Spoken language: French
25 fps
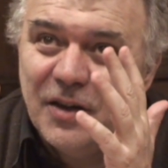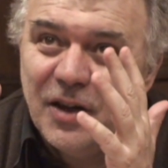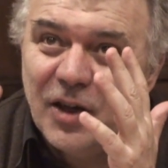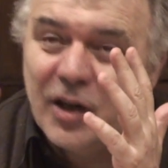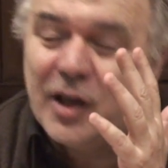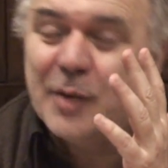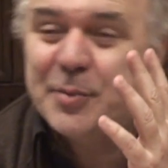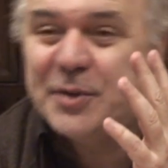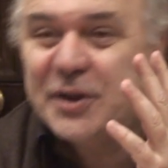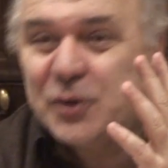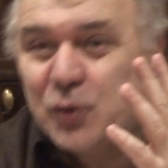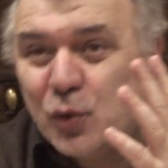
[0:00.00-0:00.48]

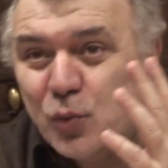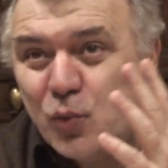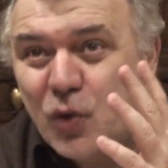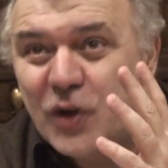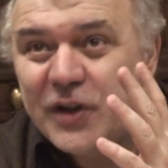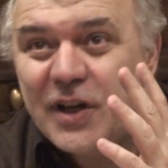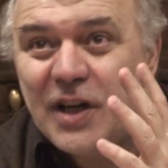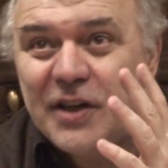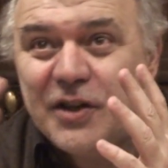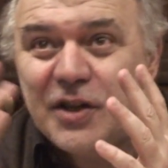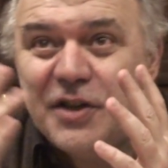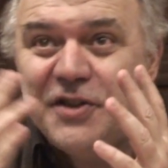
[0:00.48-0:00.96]
il y a peut-être au
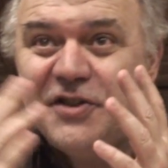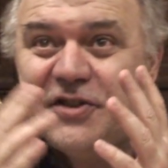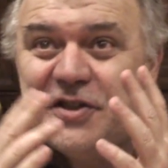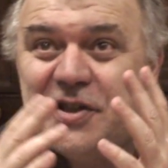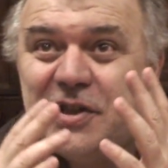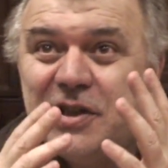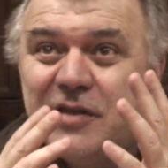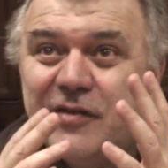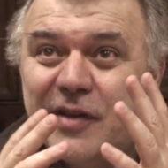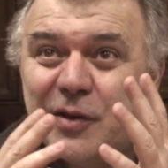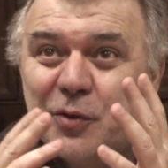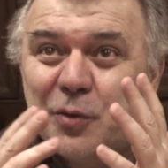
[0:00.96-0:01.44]
moins quelqu'un
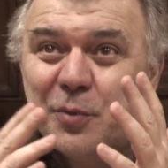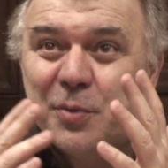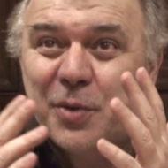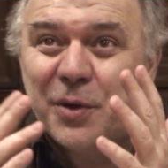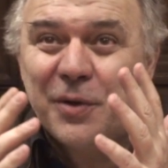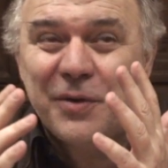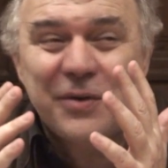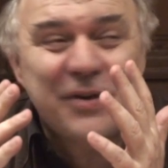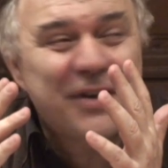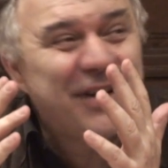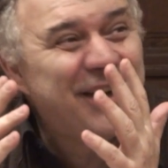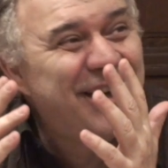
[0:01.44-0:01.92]
ici qui va
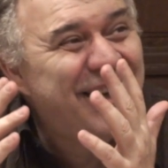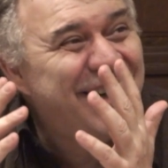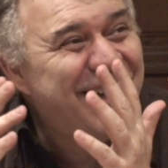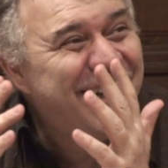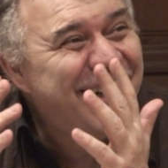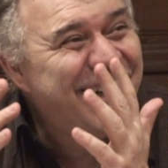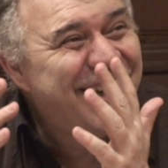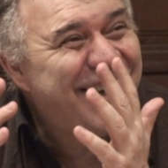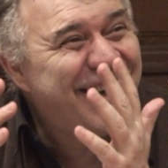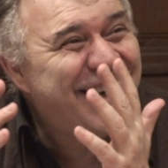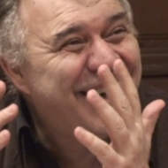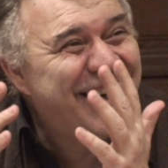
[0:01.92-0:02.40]
comprendre.
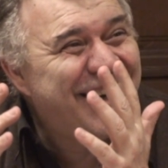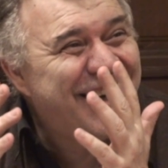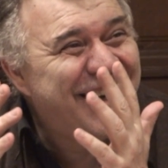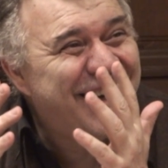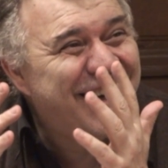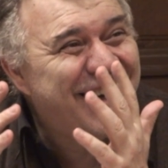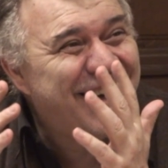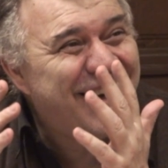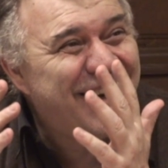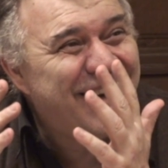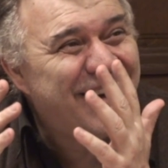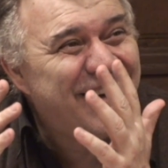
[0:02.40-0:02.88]

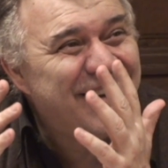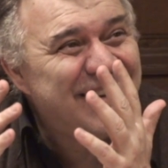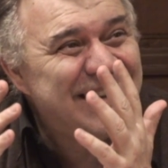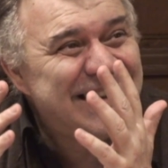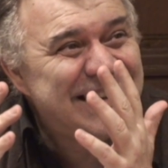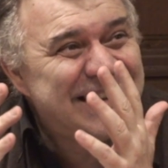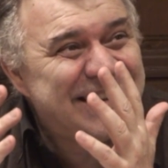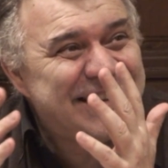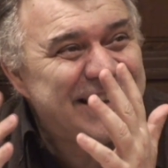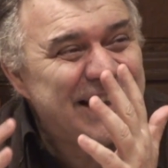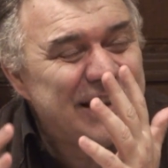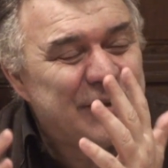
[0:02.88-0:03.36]
Euh,
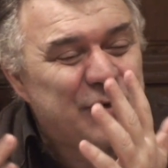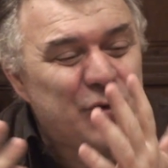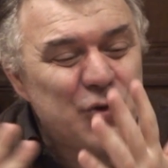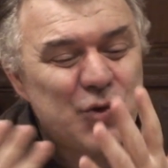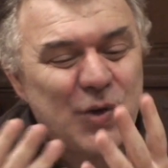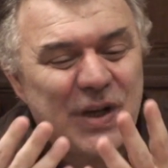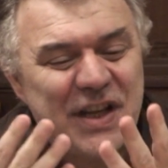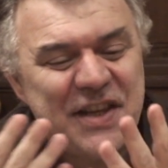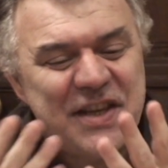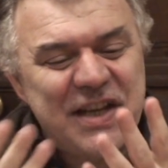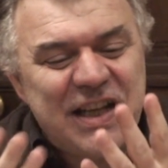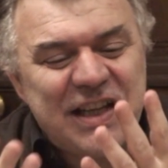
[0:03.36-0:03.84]
c'est
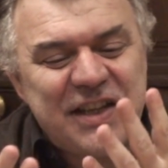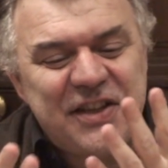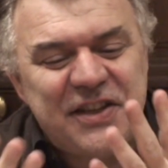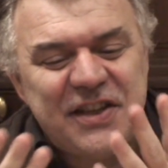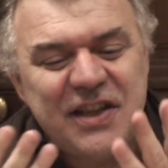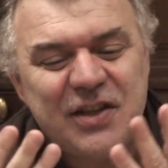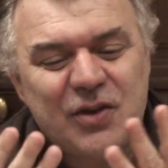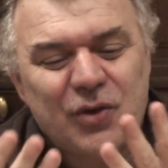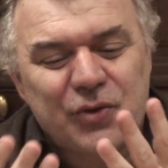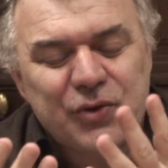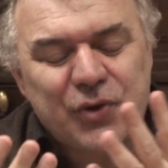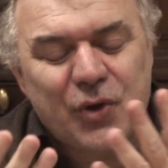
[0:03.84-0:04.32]
toujours la
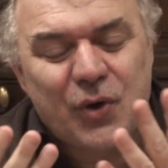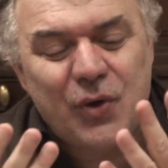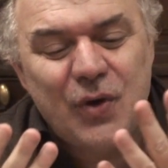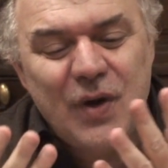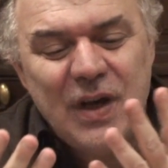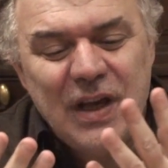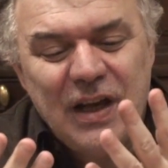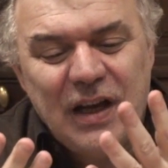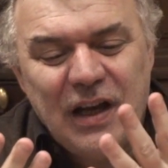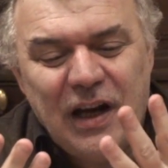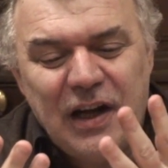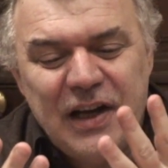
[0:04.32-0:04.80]
dialectique entre
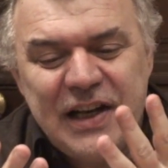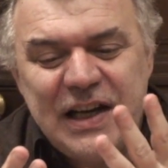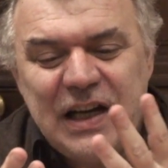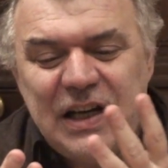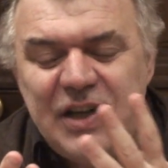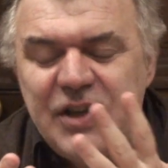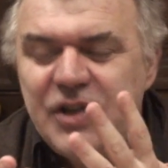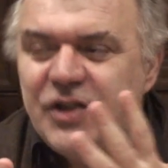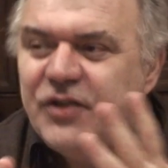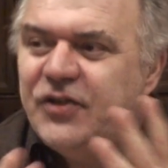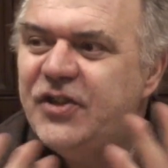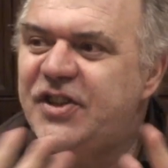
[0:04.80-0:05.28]

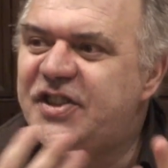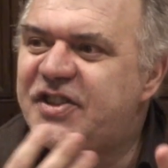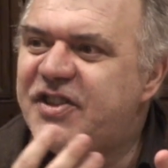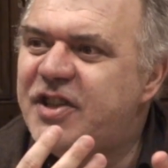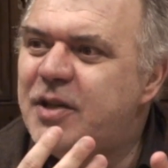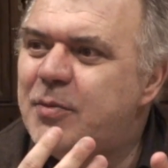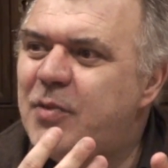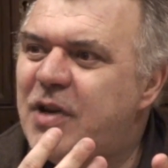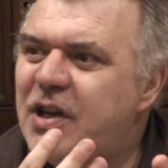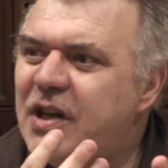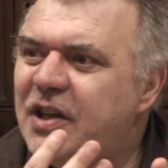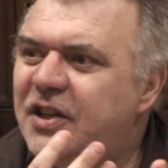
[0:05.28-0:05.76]
l'Église
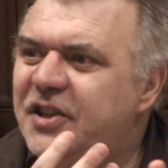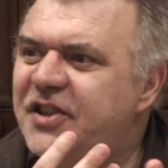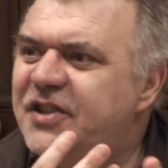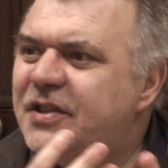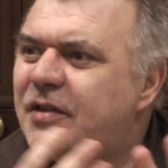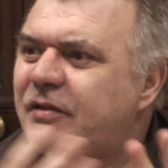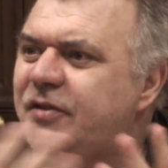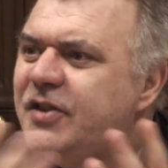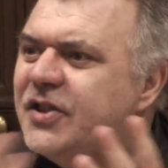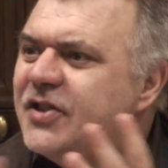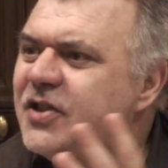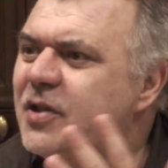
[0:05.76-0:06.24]
visible et l'Église
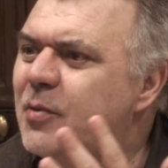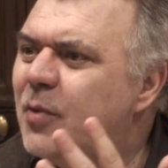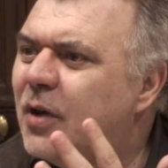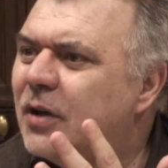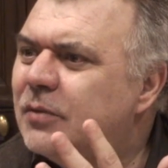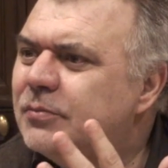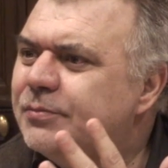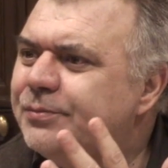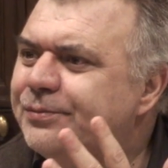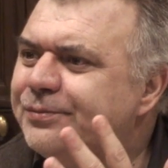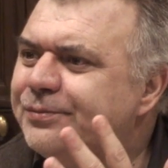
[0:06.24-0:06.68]
invisible.